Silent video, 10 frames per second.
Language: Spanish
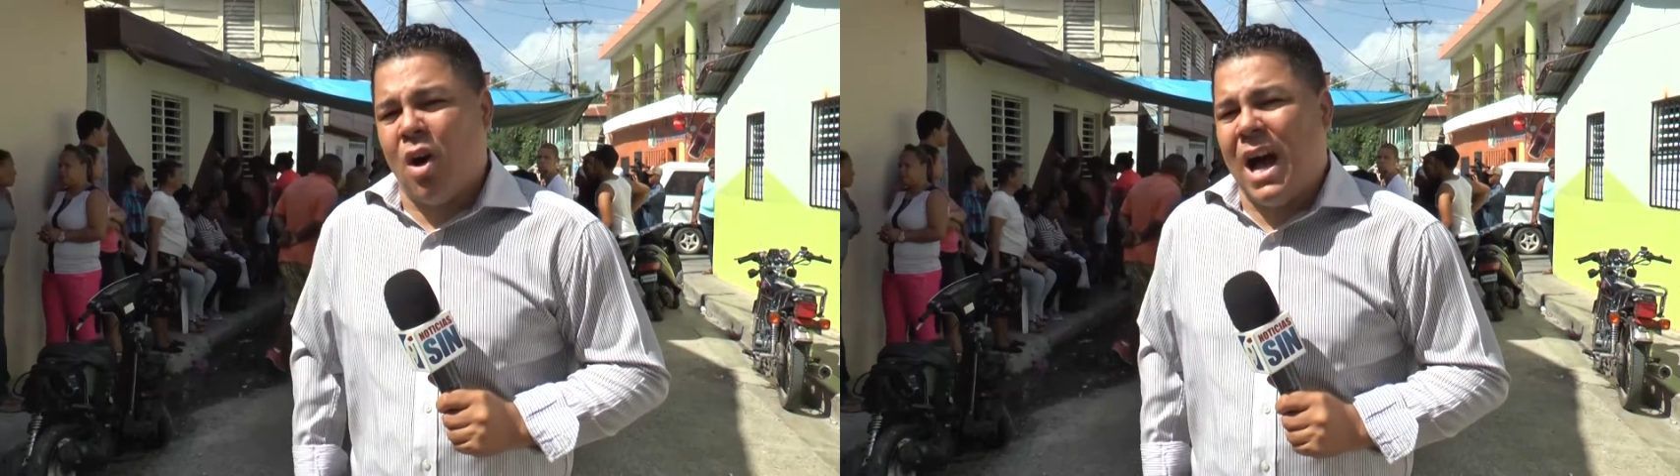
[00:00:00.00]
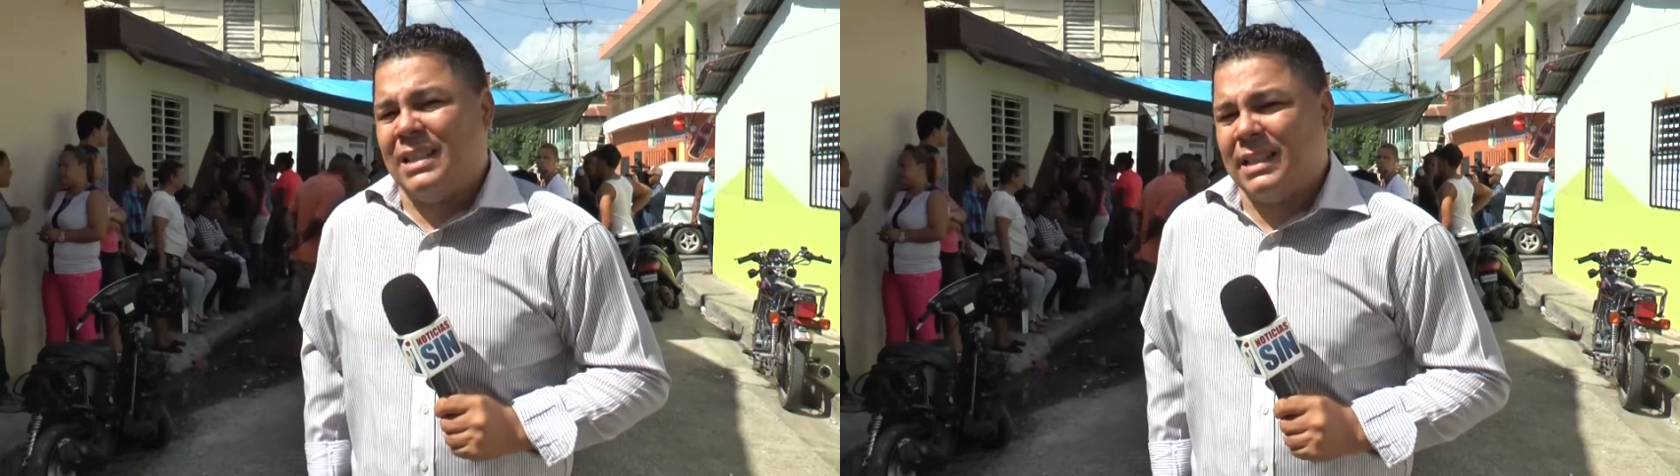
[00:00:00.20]

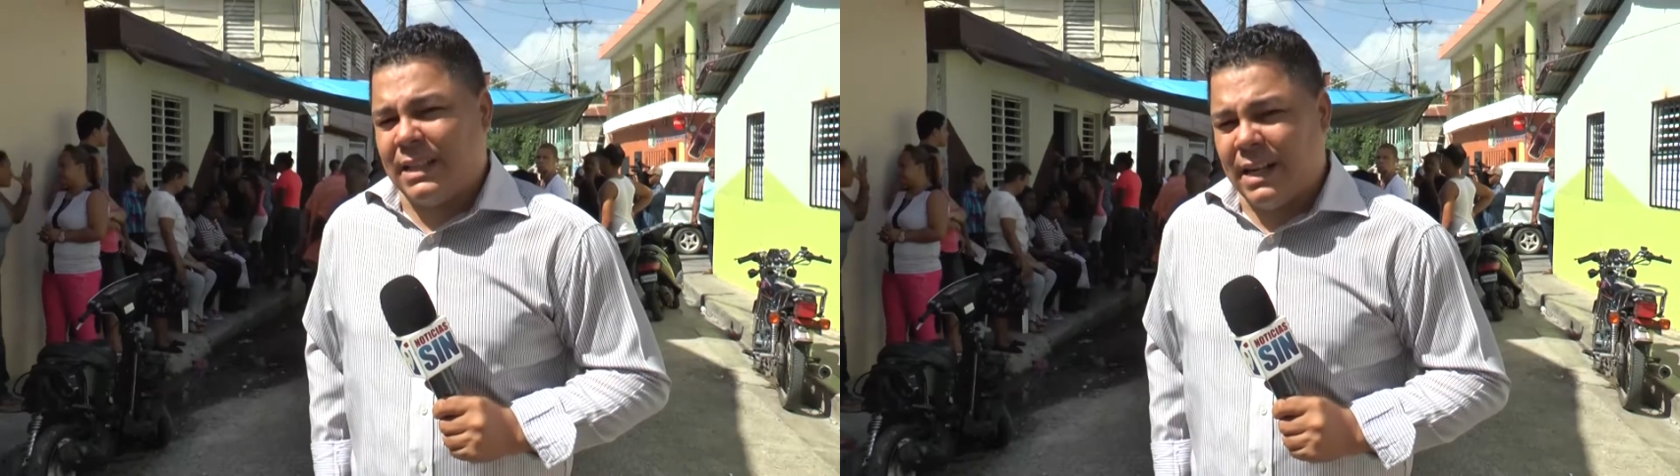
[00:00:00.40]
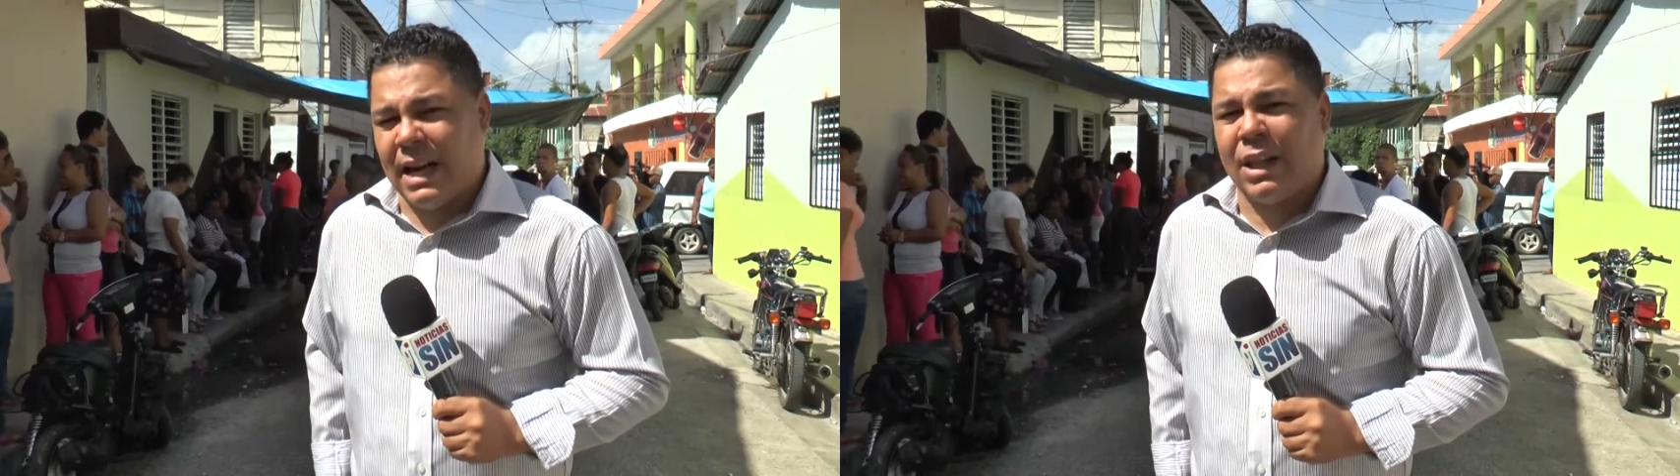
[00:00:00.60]
hace
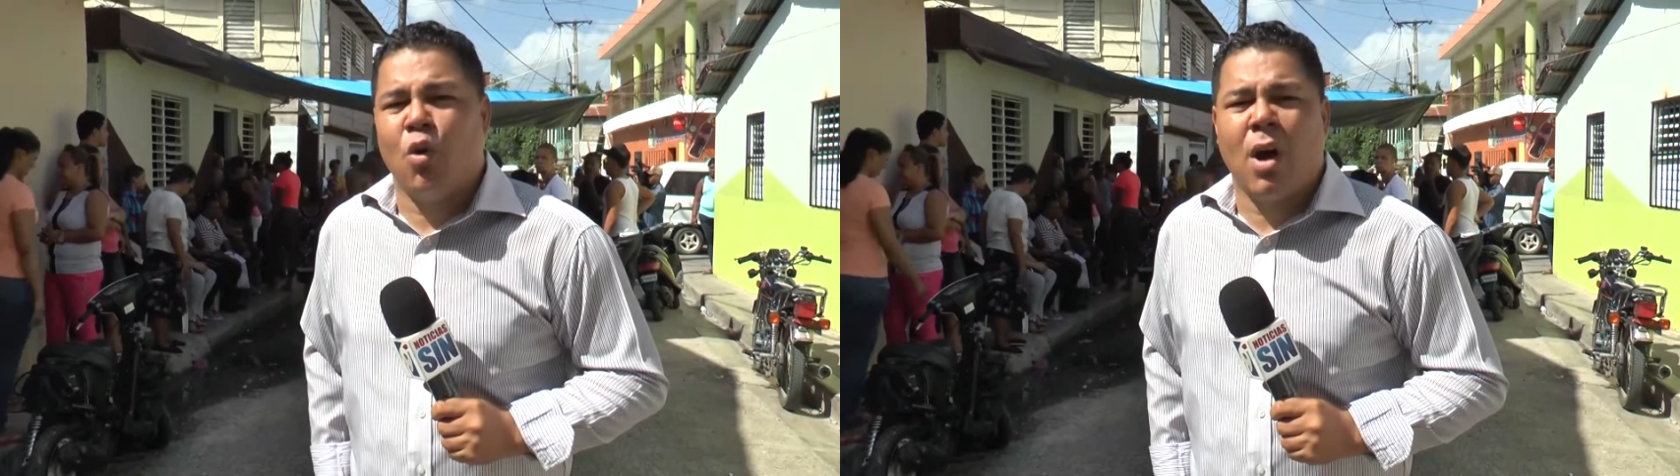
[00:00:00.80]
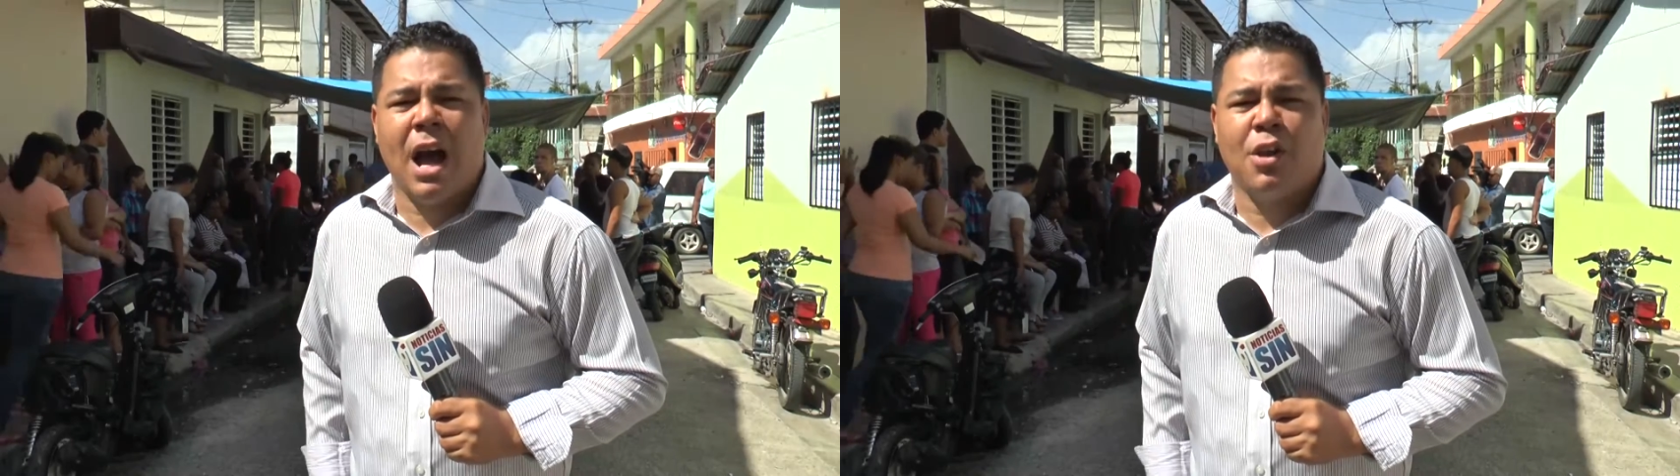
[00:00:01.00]
cerca de
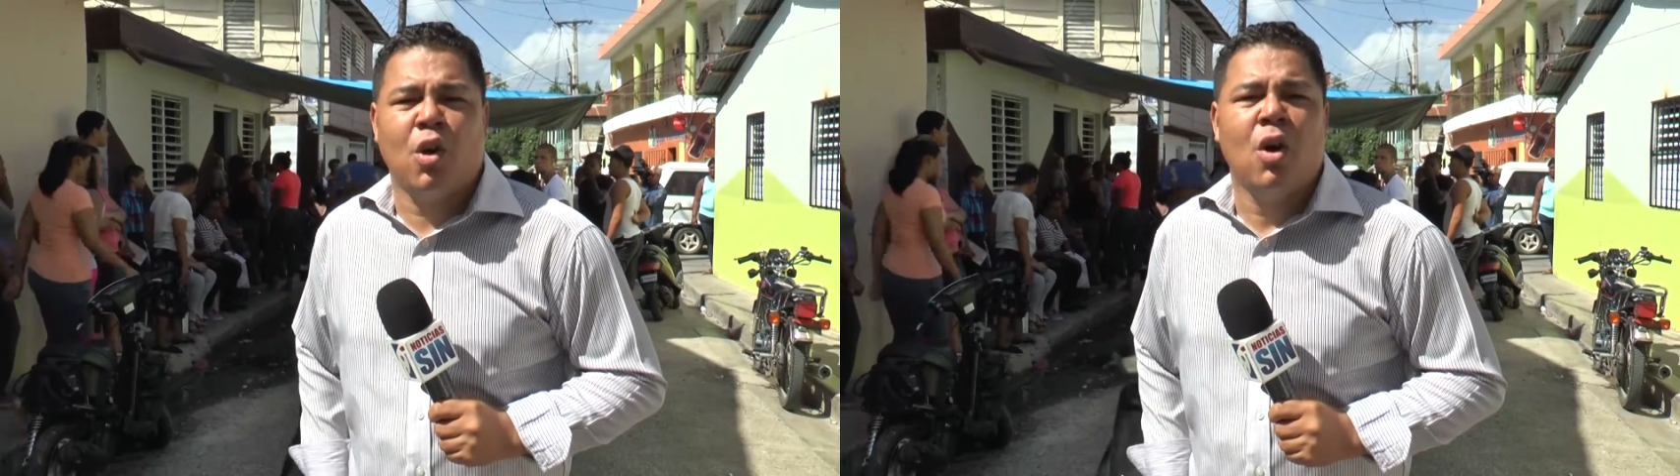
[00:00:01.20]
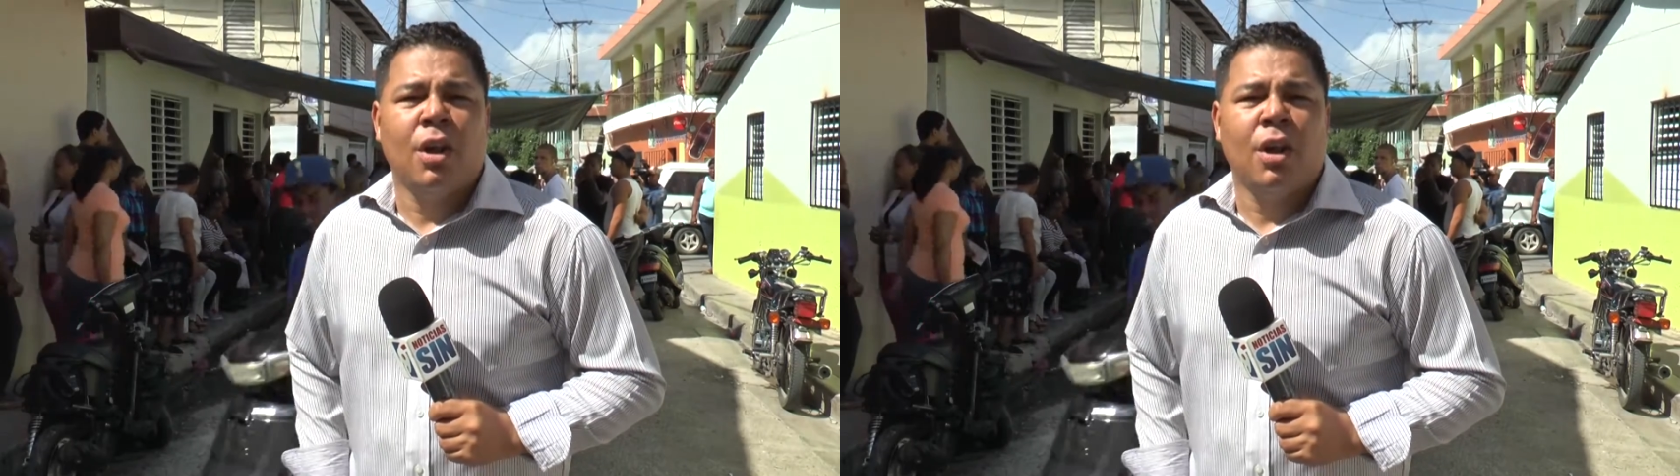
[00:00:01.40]
un año,